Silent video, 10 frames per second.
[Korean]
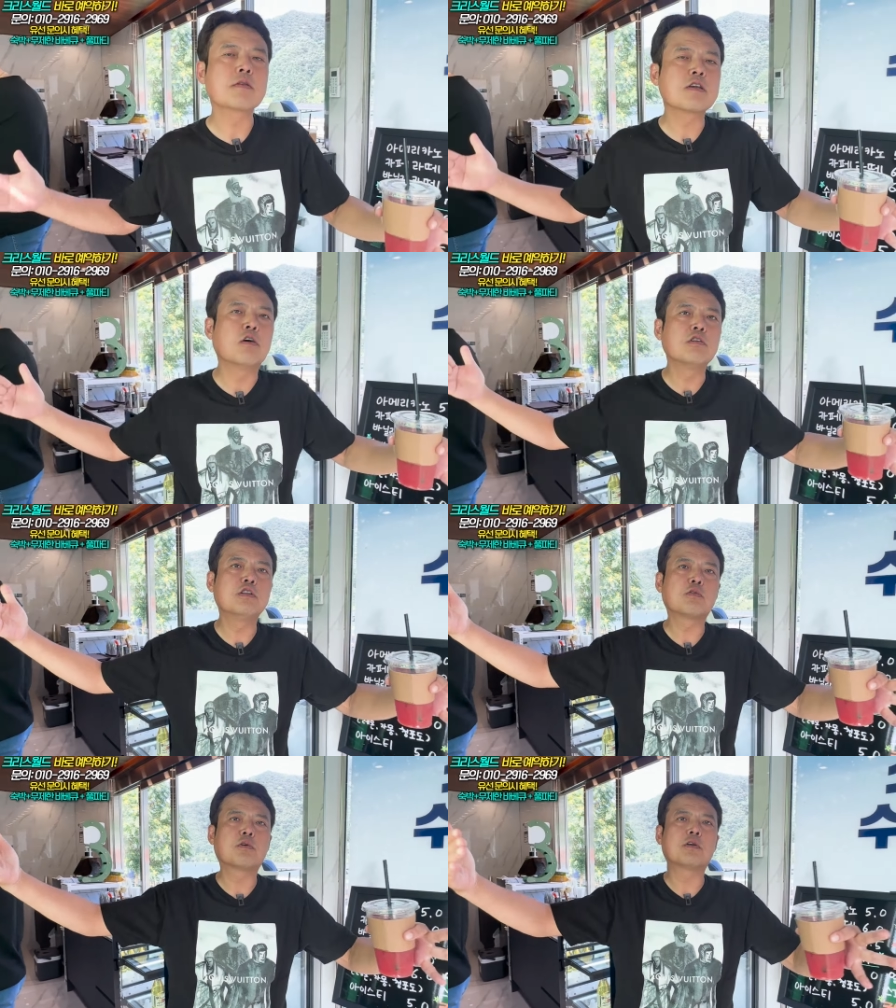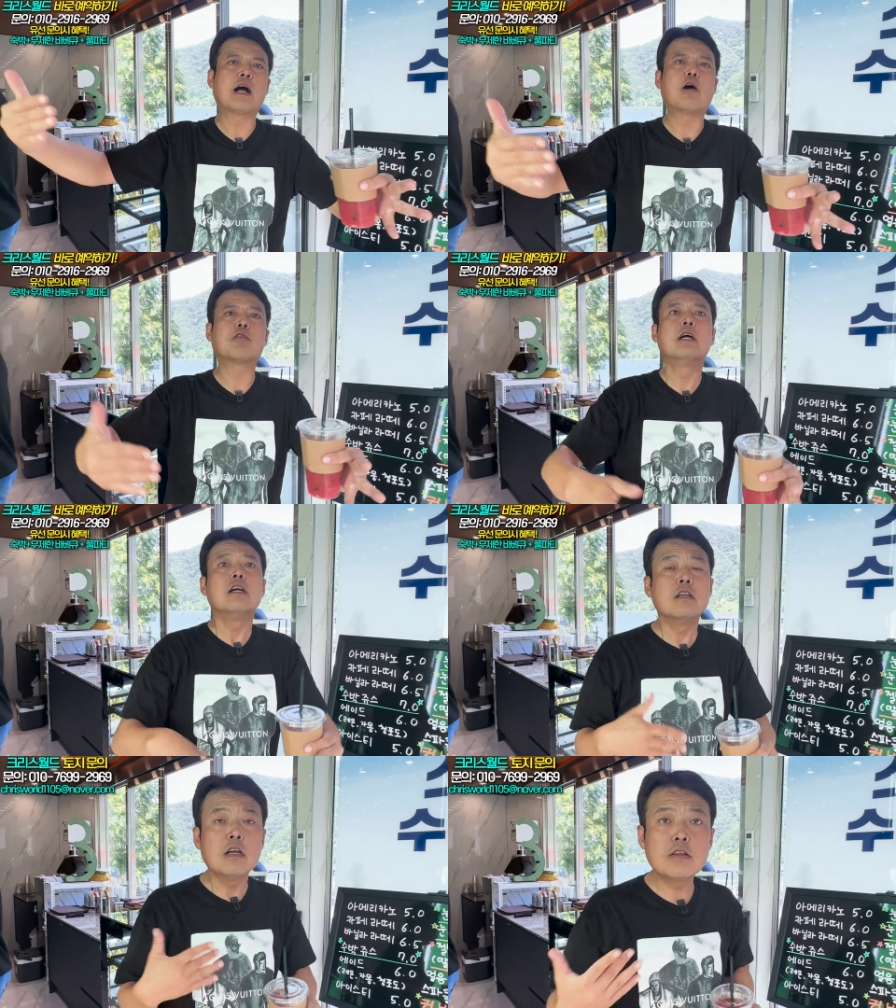경기도권을 아우르.
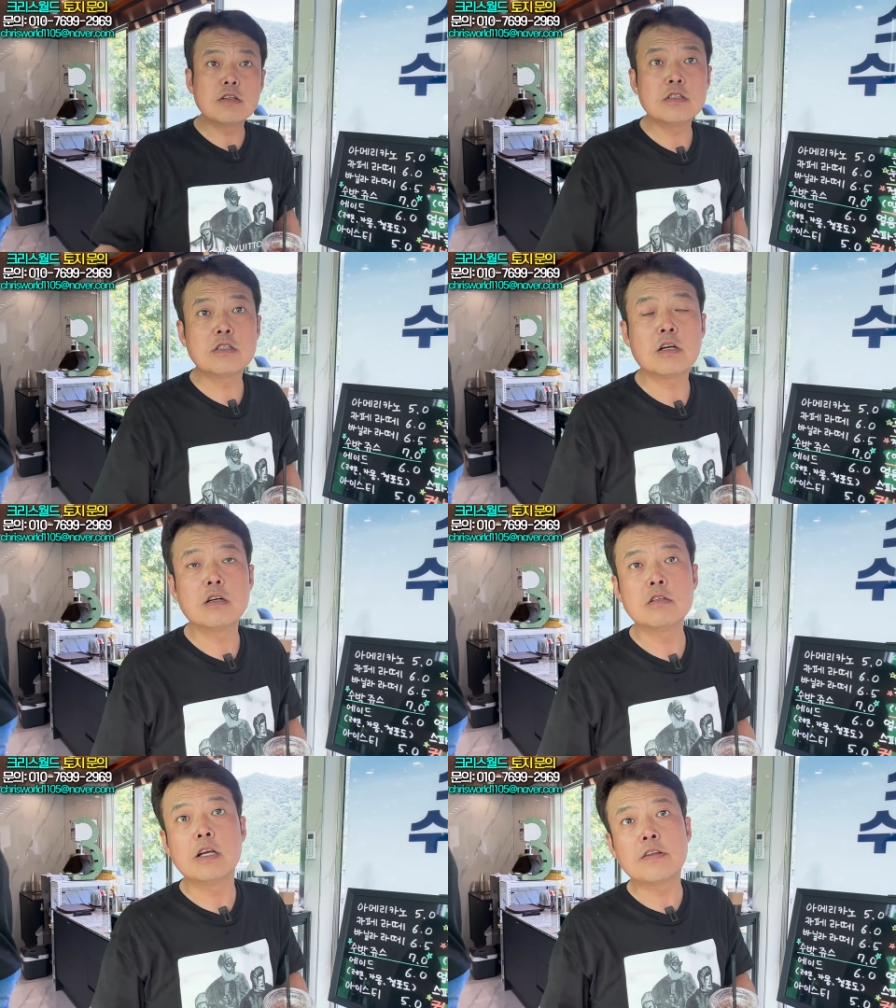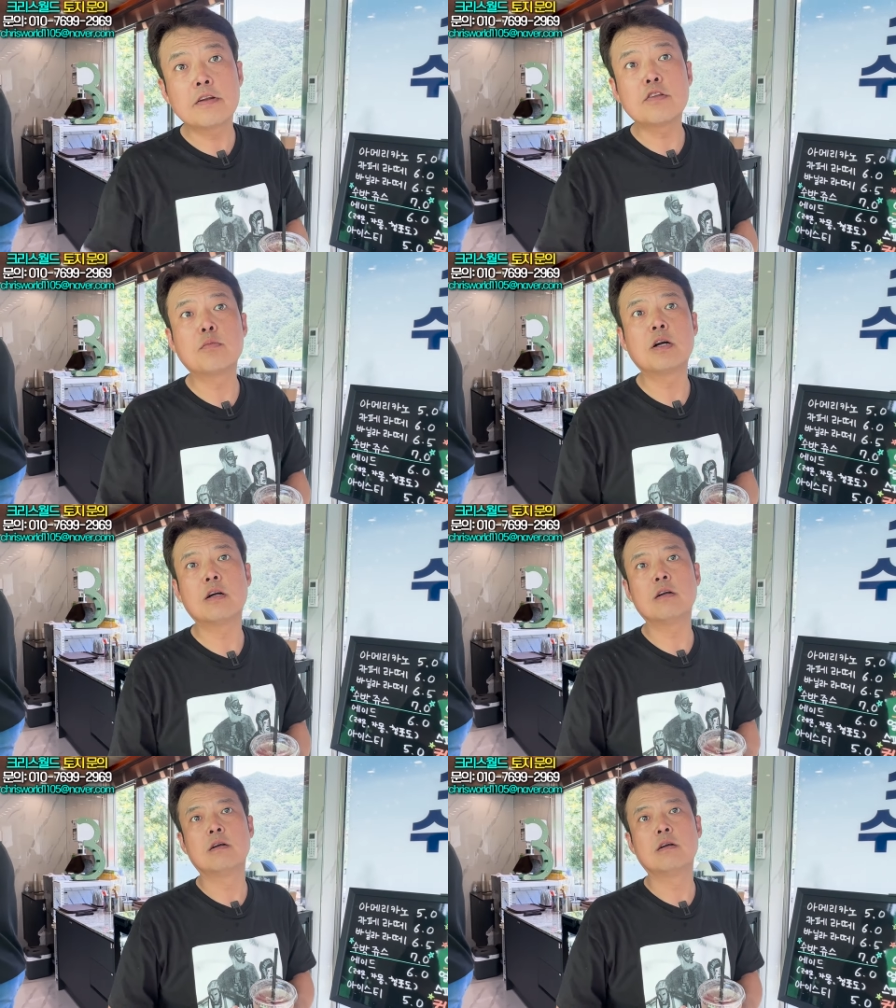예산시장을 예산에서만 가?